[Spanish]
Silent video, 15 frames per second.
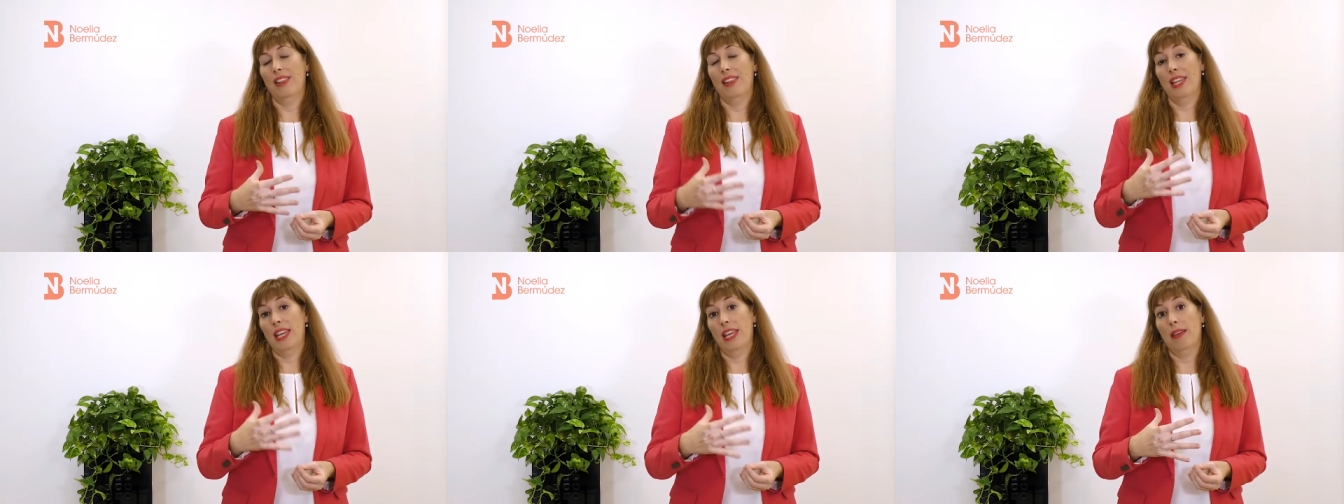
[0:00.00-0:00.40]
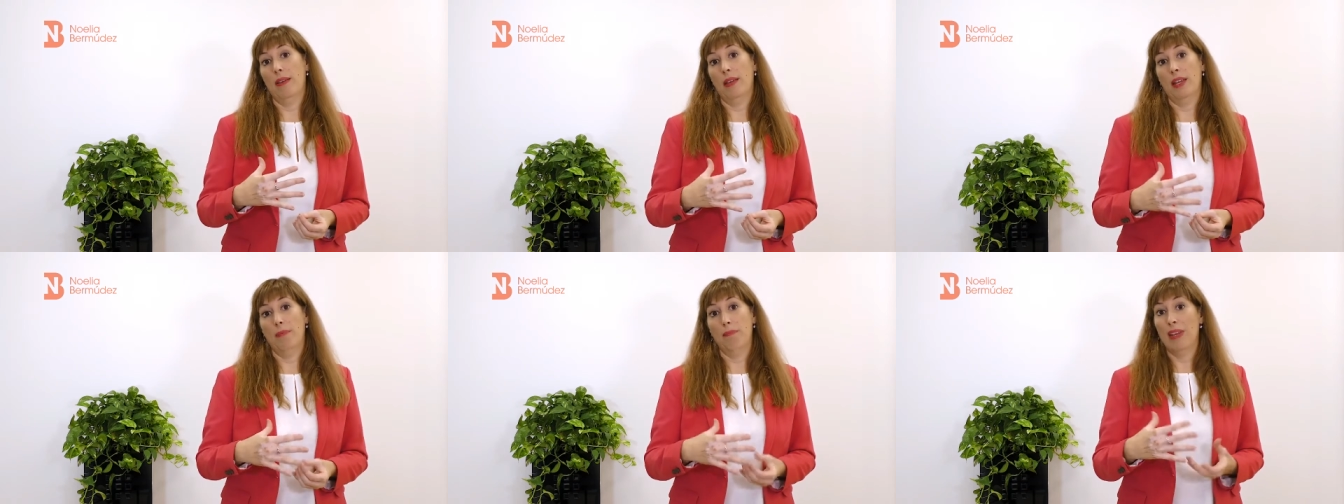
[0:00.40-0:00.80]
de
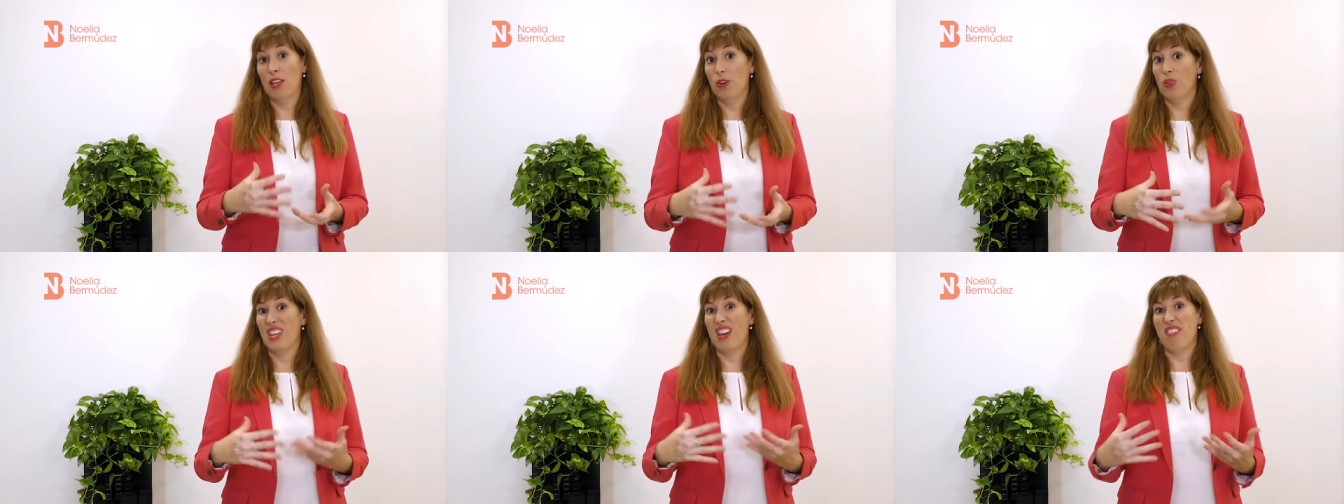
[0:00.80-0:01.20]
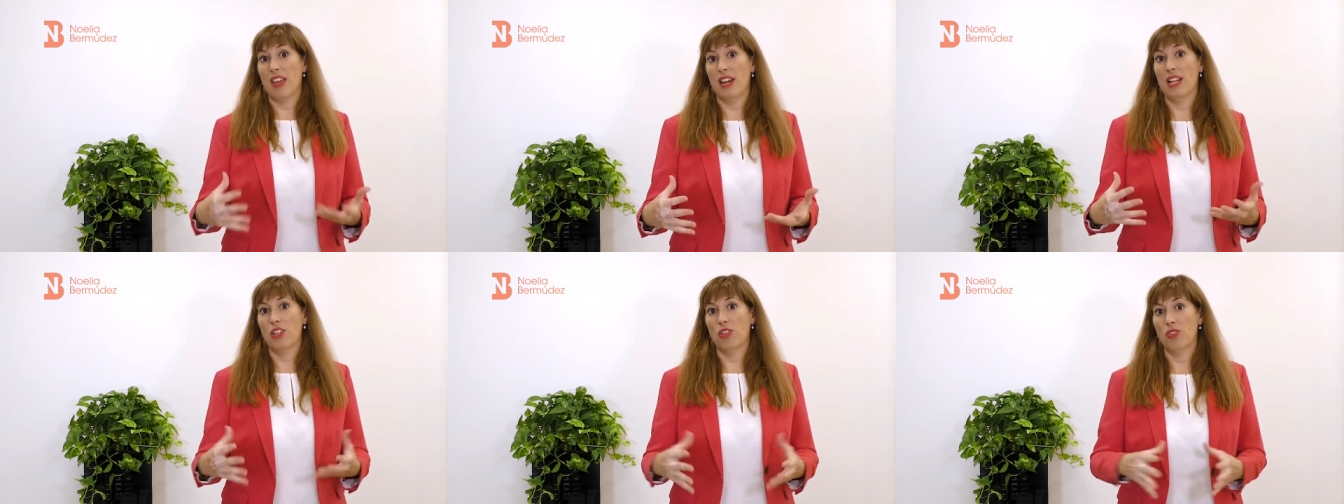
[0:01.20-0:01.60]
ver o de hacer
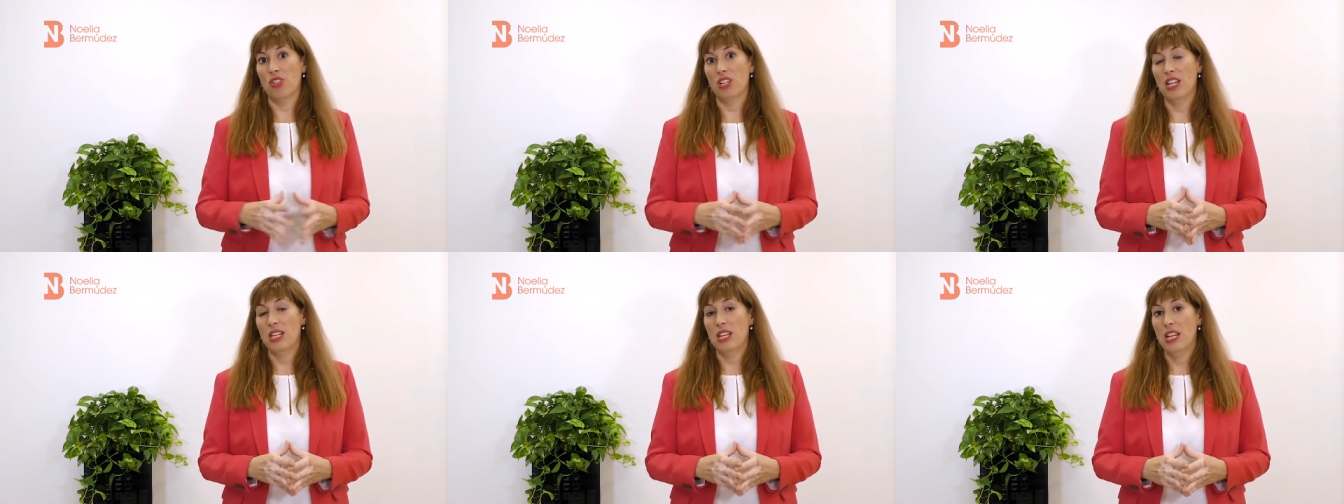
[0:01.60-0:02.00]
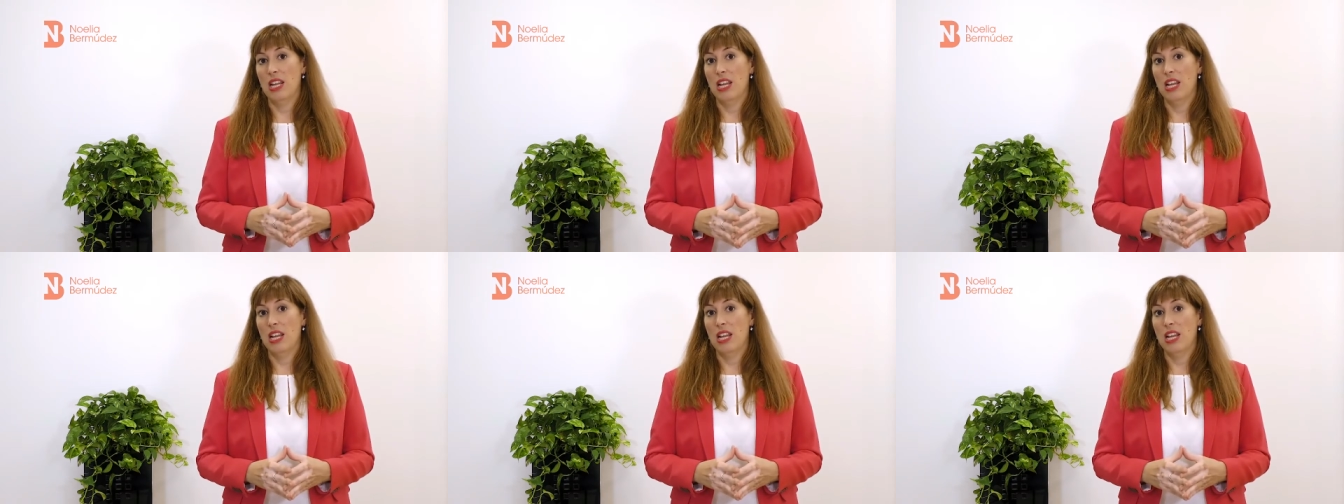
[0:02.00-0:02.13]
las cosas,